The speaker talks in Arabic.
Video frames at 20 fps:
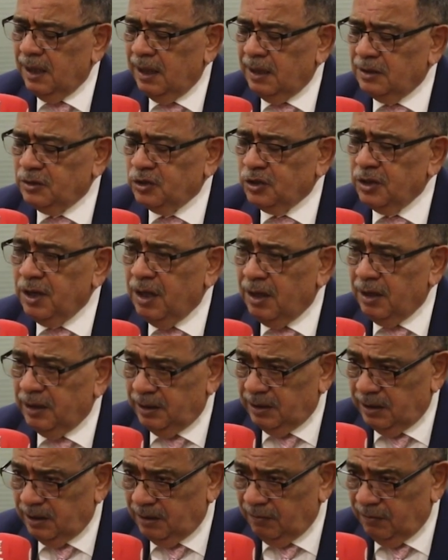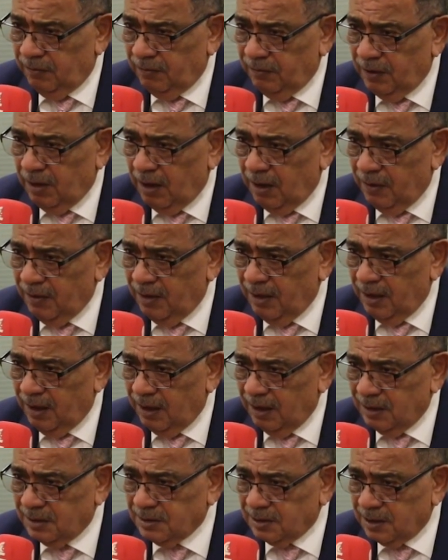الجنائيه في هذا
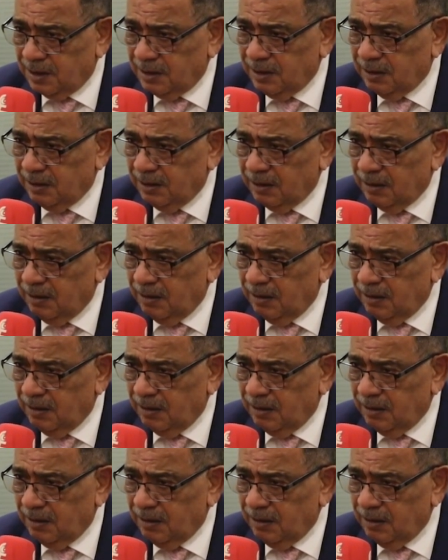الصدد